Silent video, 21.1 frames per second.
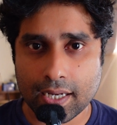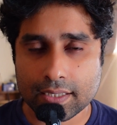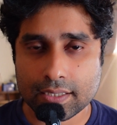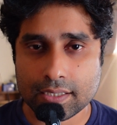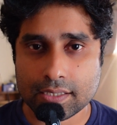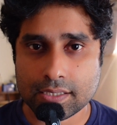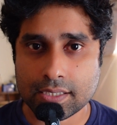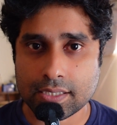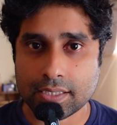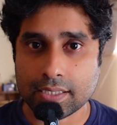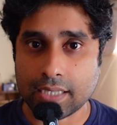
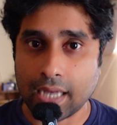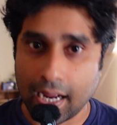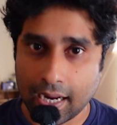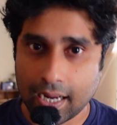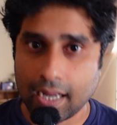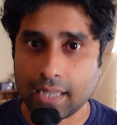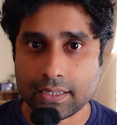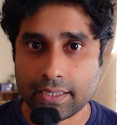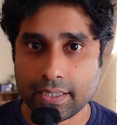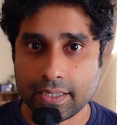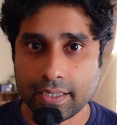লাগতেছে
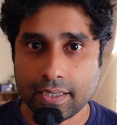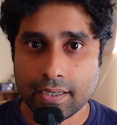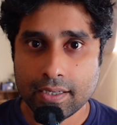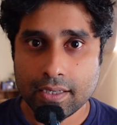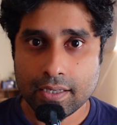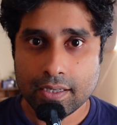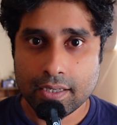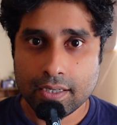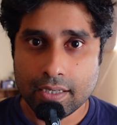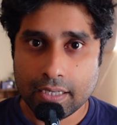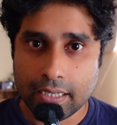ঢাকাতে
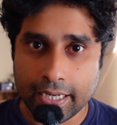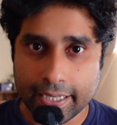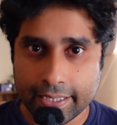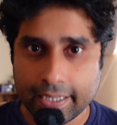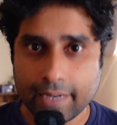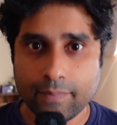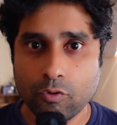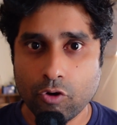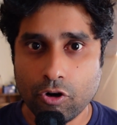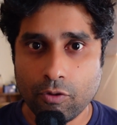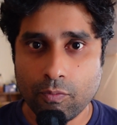
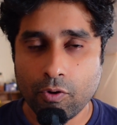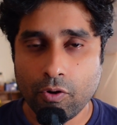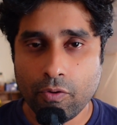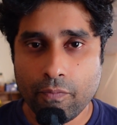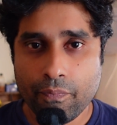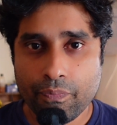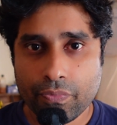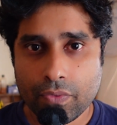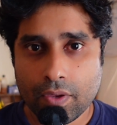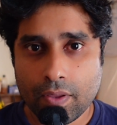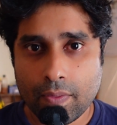এটা বলবো
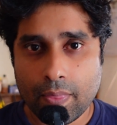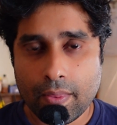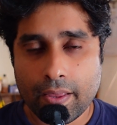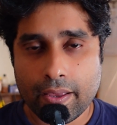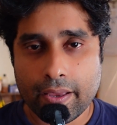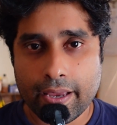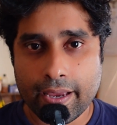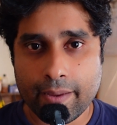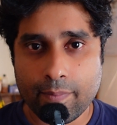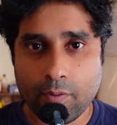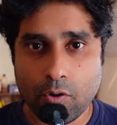
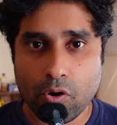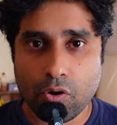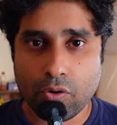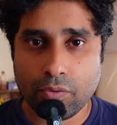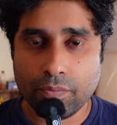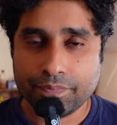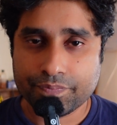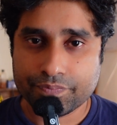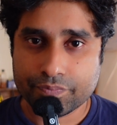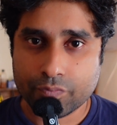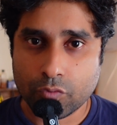এবং
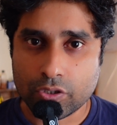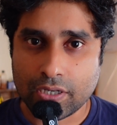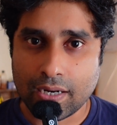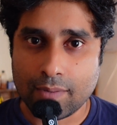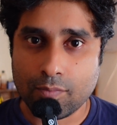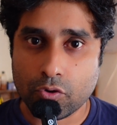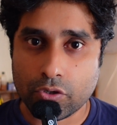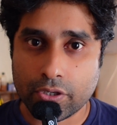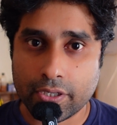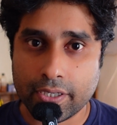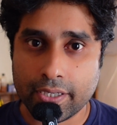
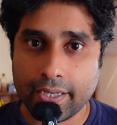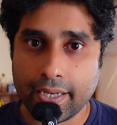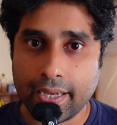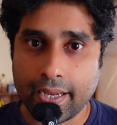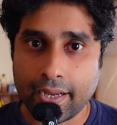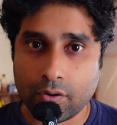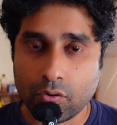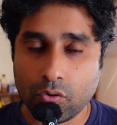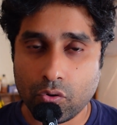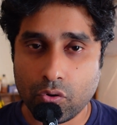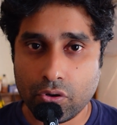মোটামুটি
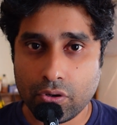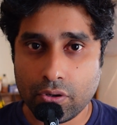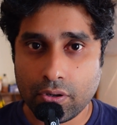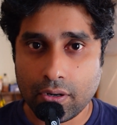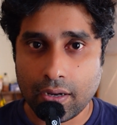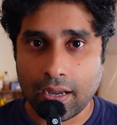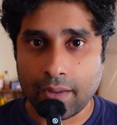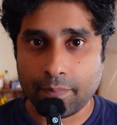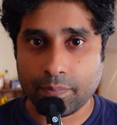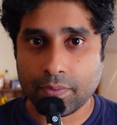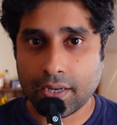এখন
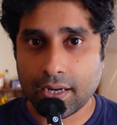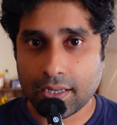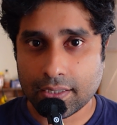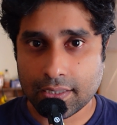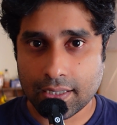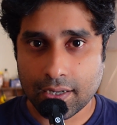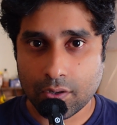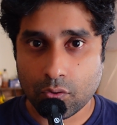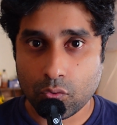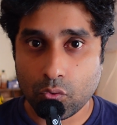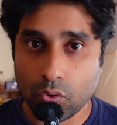আপনারা
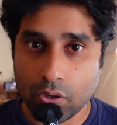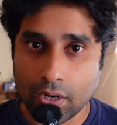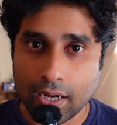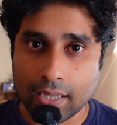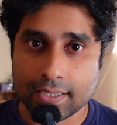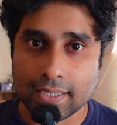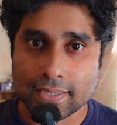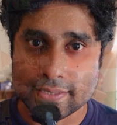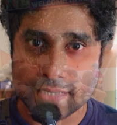যারা কলকাতা